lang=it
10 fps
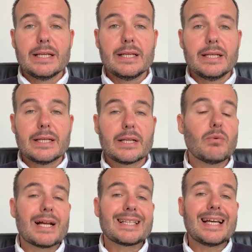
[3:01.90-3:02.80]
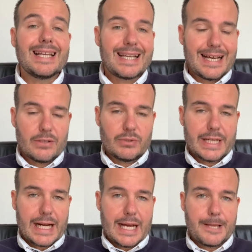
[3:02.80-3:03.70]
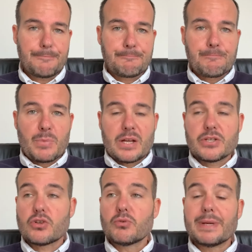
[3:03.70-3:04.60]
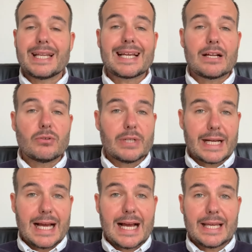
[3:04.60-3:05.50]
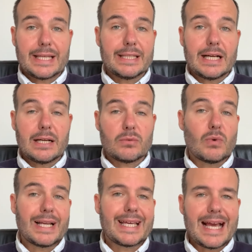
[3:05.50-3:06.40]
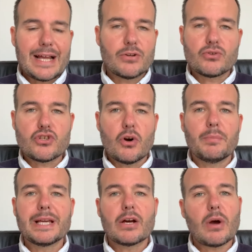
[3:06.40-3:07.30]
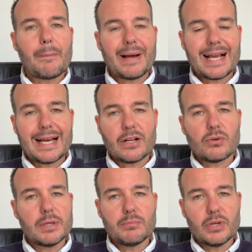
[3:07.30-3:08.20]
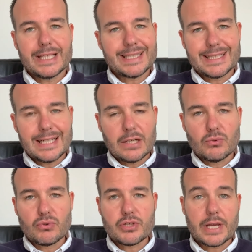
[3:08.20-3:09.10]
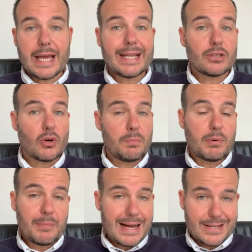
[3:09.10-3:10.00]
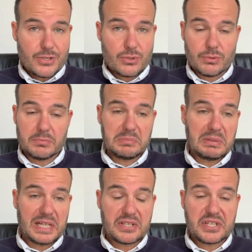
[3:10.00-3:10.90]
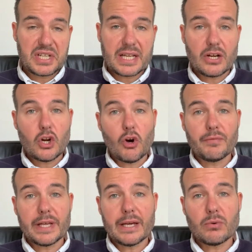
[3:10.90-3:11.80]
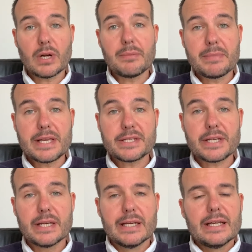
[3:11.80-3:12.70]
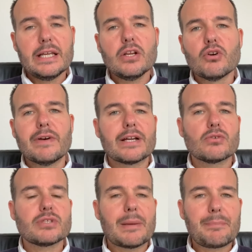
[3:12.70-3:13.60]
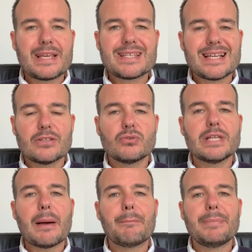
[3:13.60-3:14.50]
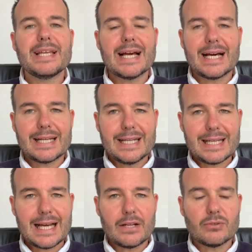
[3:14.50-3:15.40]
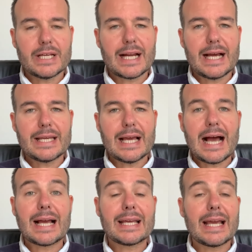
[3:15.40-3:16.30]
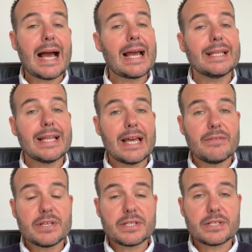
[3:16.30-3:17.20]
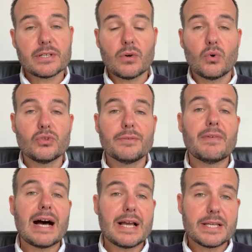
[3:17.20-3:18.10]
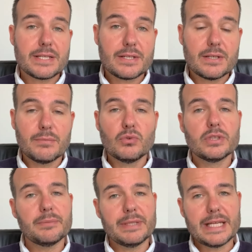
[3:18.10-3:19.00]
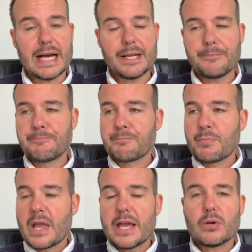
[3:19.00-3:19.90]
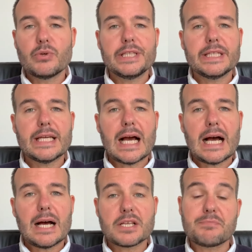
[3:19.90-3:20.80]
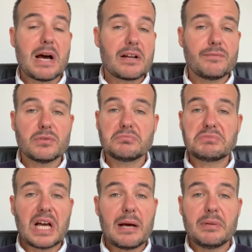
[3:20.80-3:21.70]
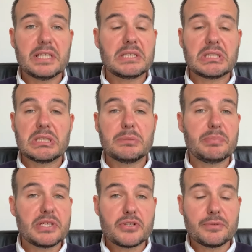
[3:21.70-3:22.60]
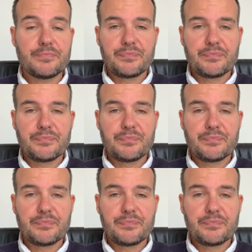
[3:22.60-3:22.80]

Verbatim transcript: eh, riguarda il canone RAI. Siccome il canone RAI che da qualche anno ci obbligano a pagare con le bollette della luce è troppo basso, mi pare circa 9 euro al mese, il governo sta pensando di ampliare il canone RAI anche ai device o device multimediali e quindi a smartphone, tablet, eh, PC.